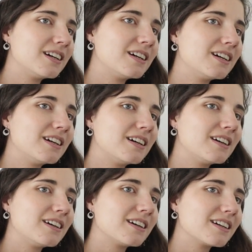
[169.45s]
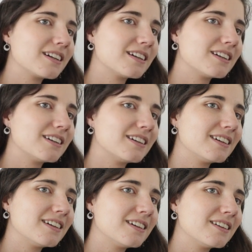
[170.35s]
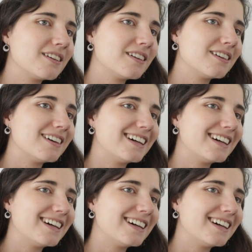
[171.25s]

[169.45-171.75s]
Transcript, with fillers: oh, patrouilleur, épisode 3.